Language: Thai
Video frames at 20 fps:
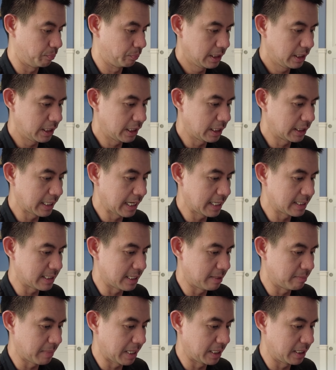ที่ข้างหน้า
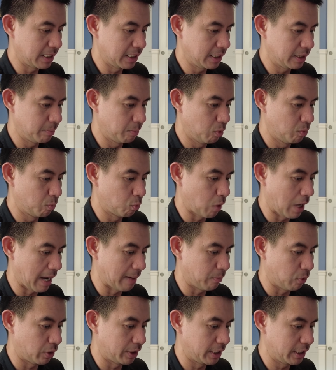เซ็นมันนี่มุมขวา
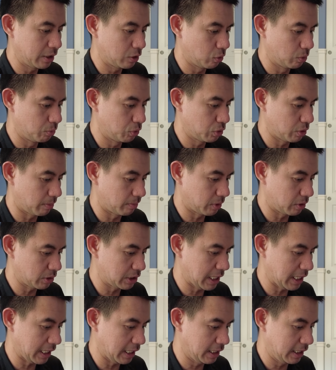บนนี่คุณผู้ชมต้อง
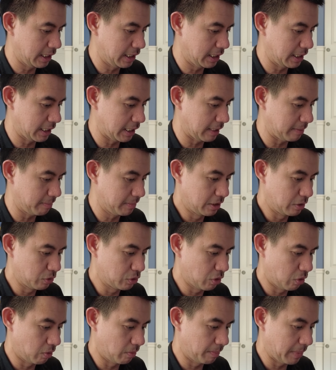เช็คให้ดีนะครับเดี๋ยว
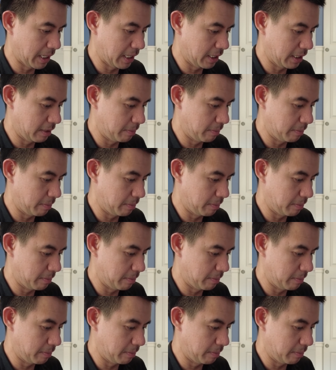ส่งไป